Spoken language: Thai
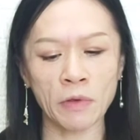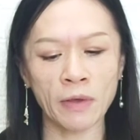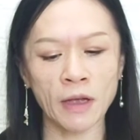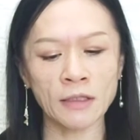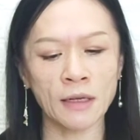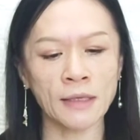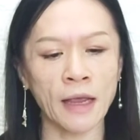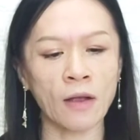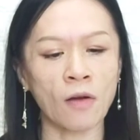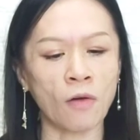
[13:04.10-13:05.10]
พี่วีก็จะใช้
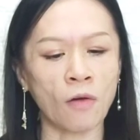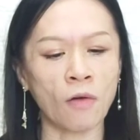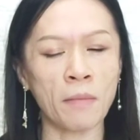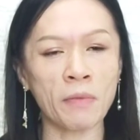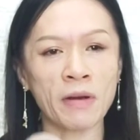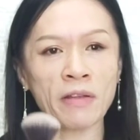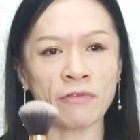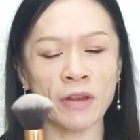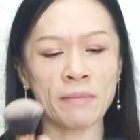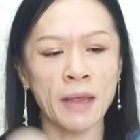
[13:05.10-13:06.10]
ของ Maybelline
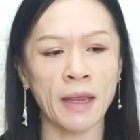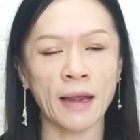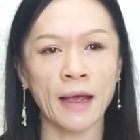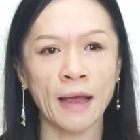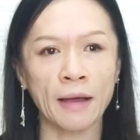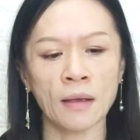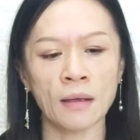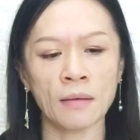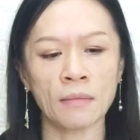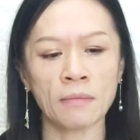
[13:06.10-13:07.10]
Fit Me นะคะ
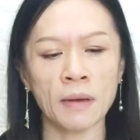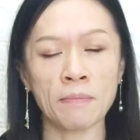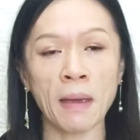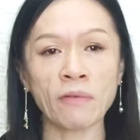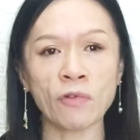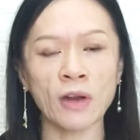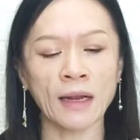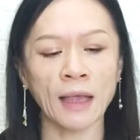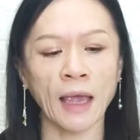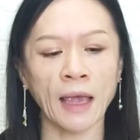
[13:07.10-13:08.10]
เป็นแป้งฝุ่นอั
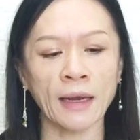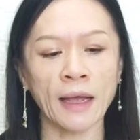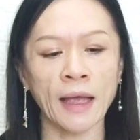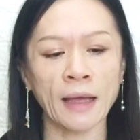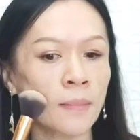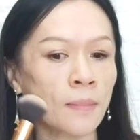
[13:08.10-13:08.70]
ดแข็งนะคะ